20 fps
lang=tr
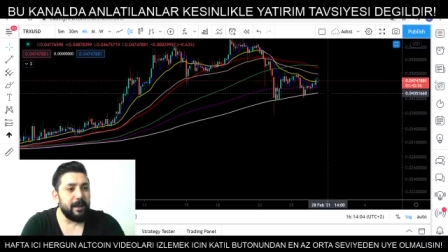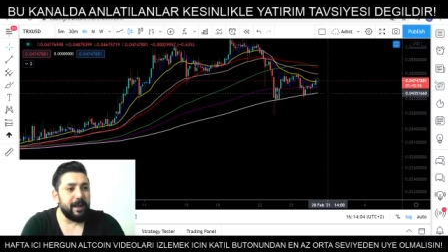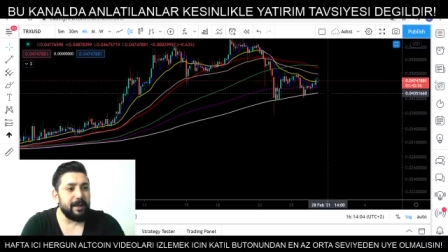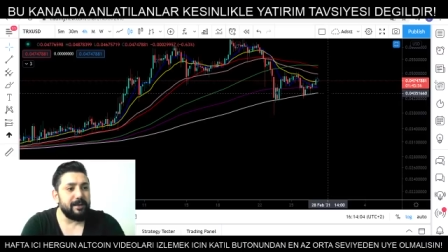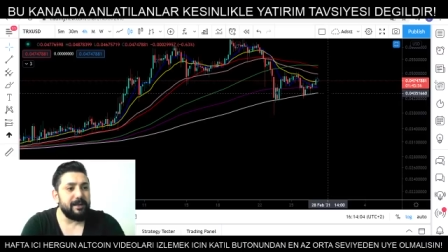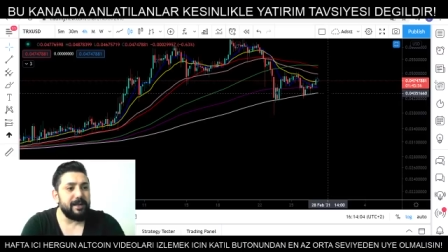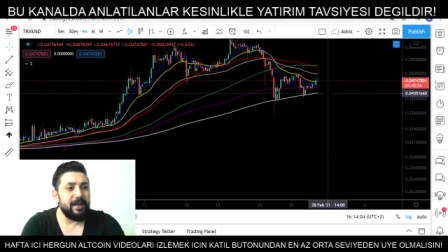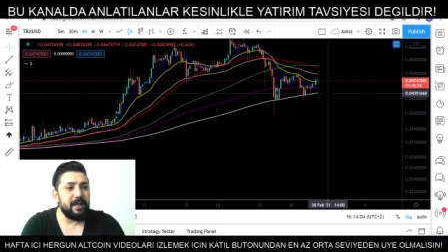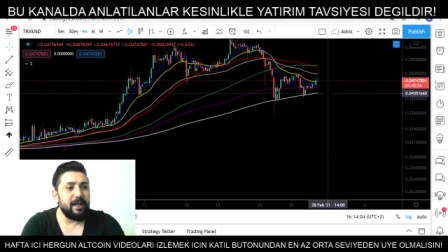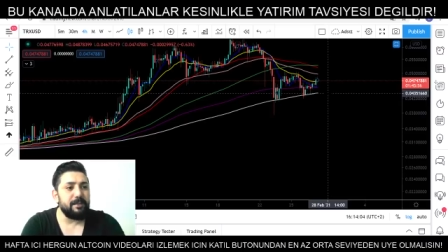
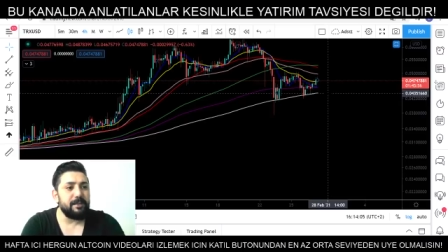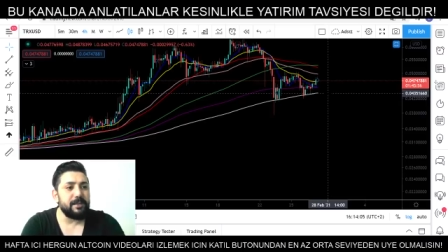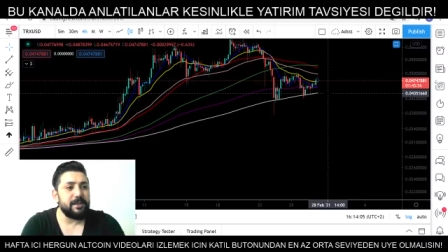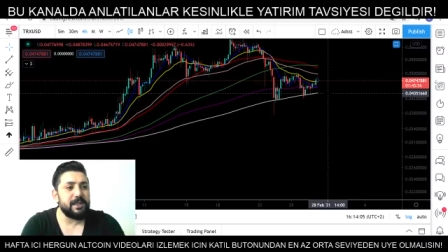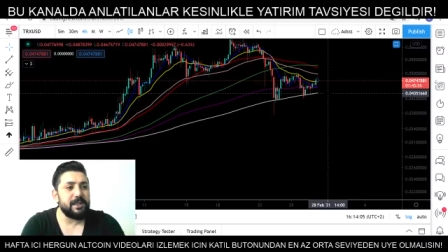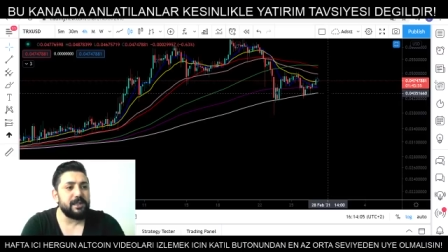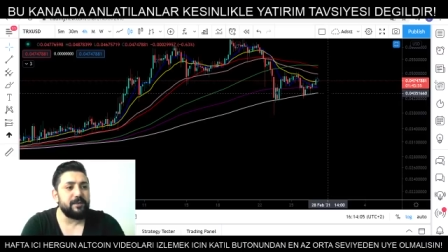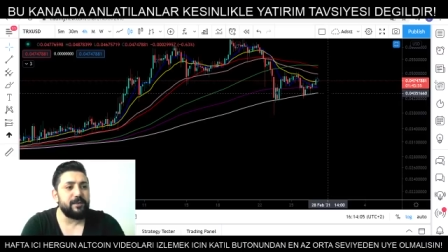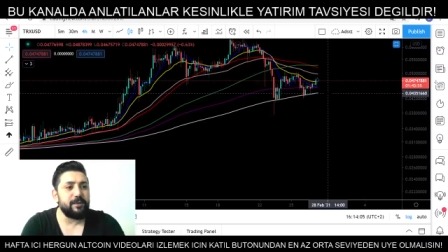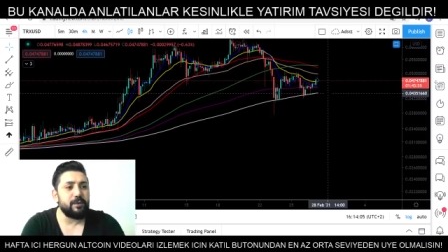Ya diyelim
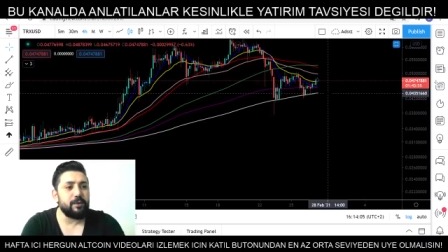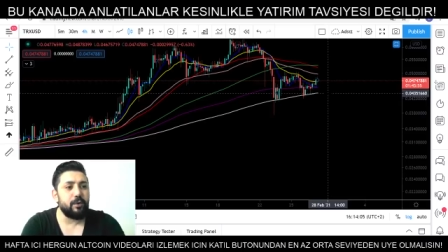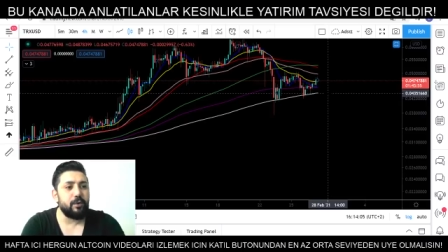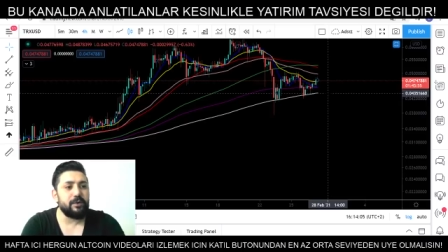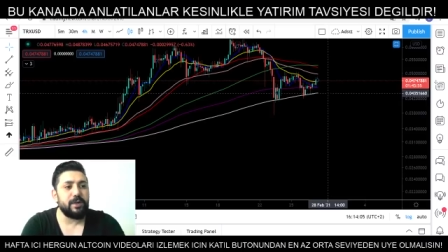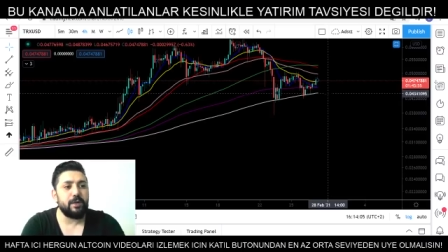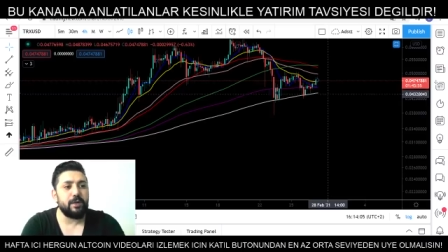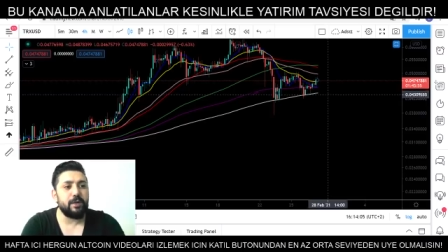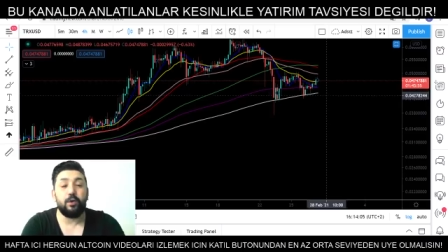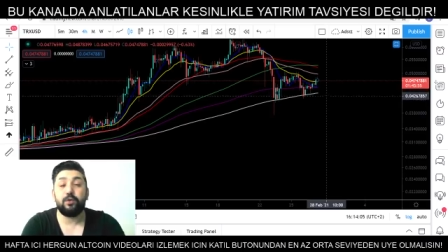
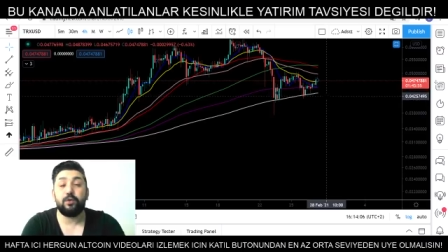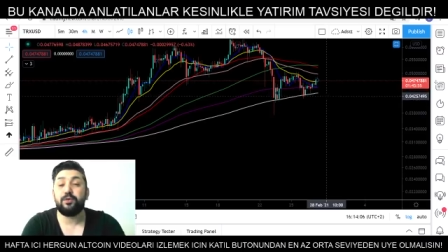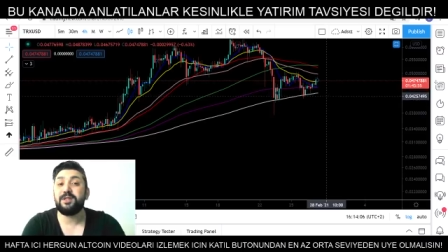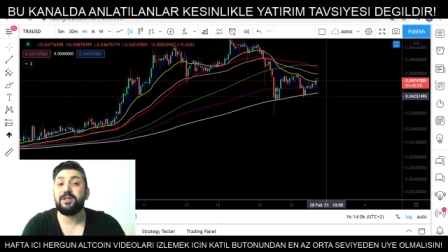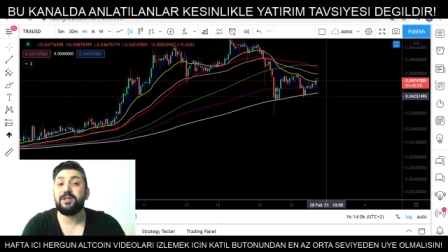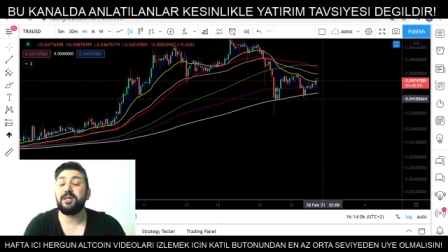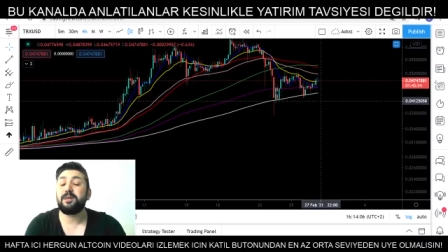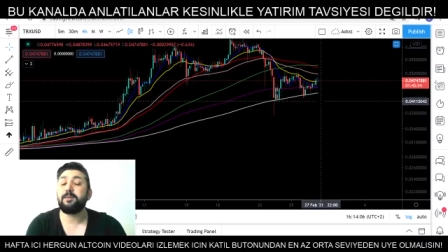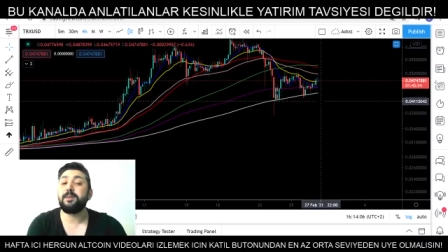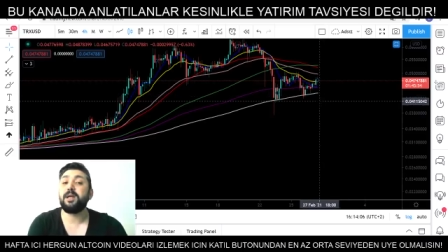
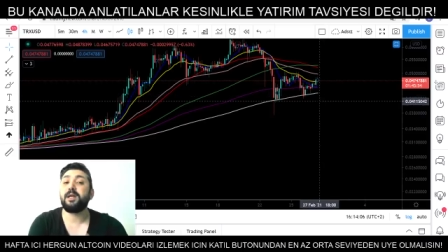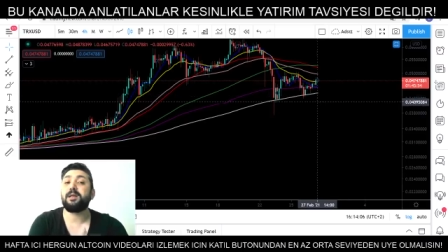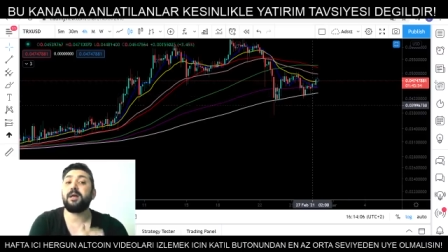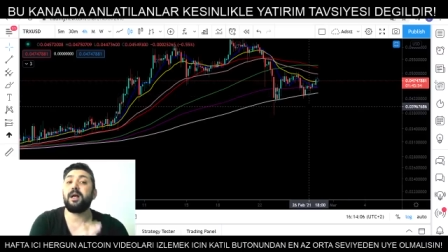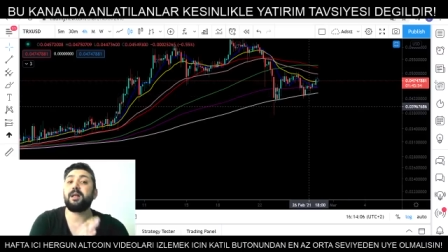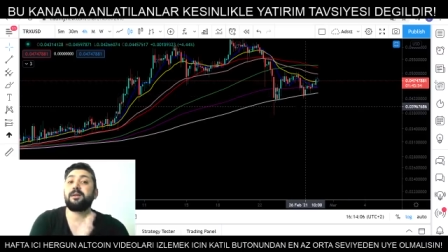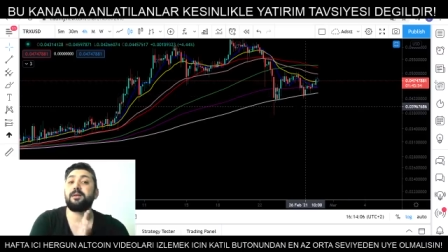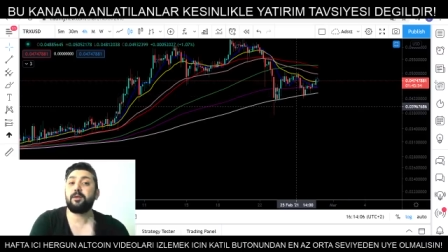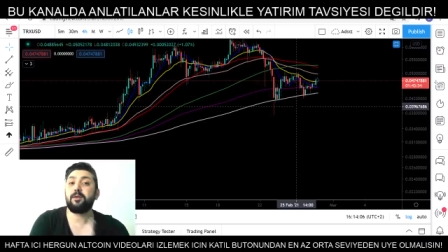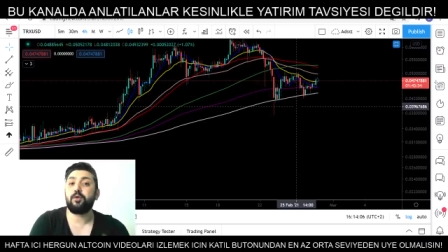0.427
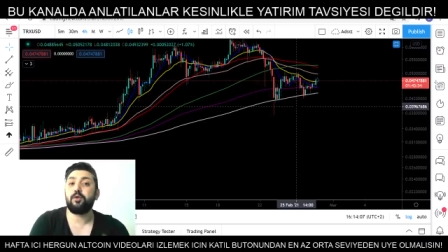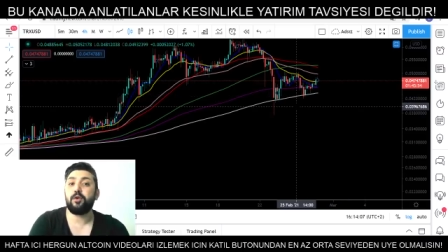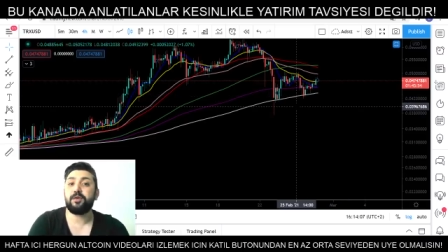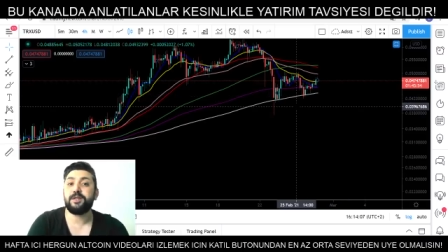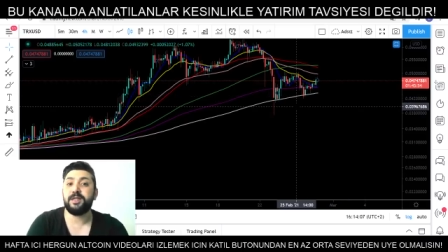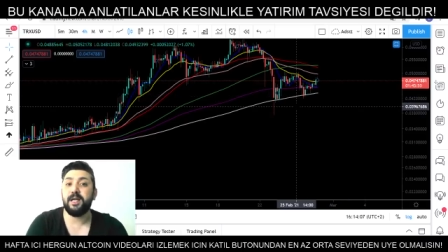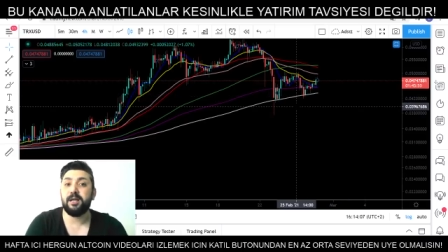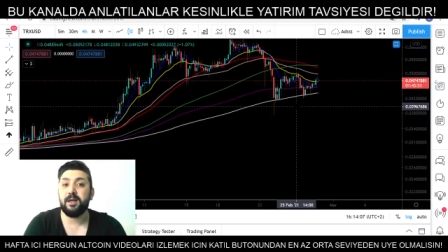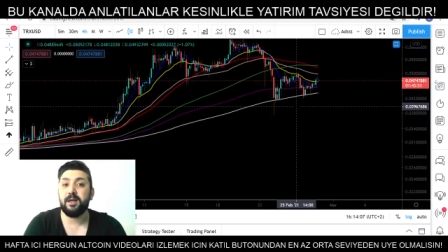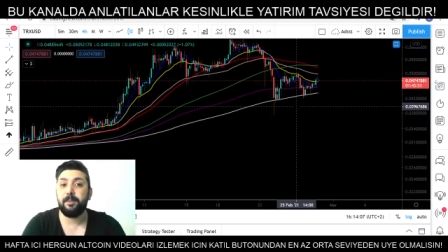altında 4
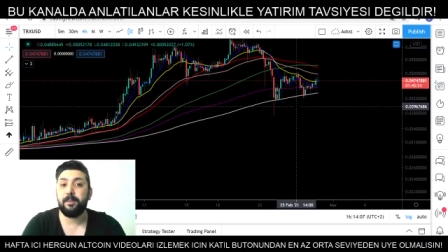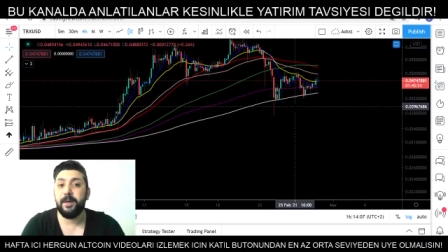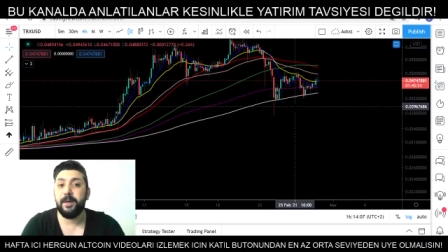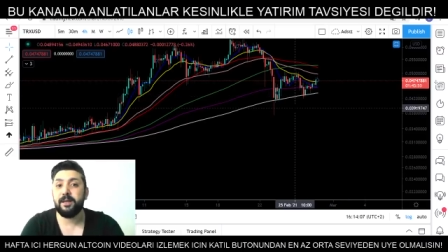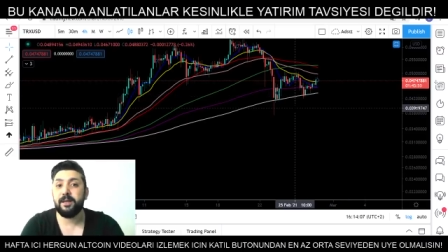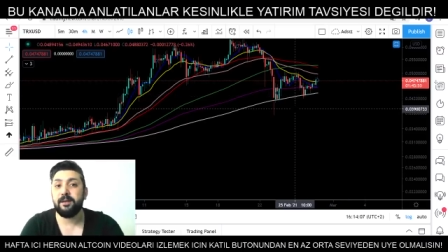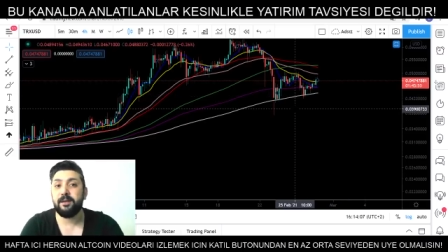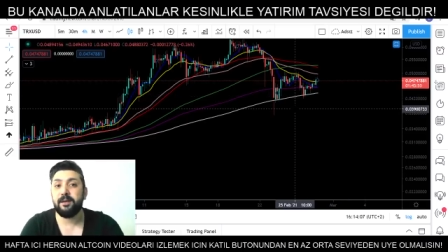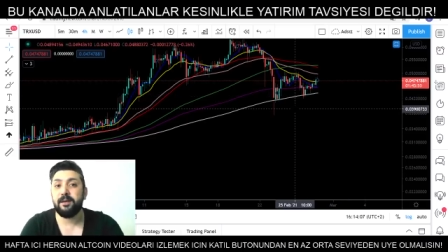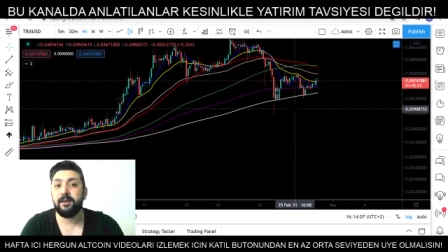saat
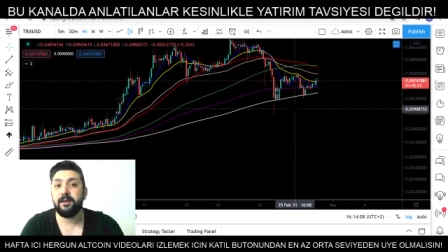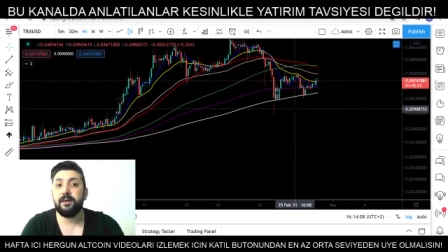kapattı.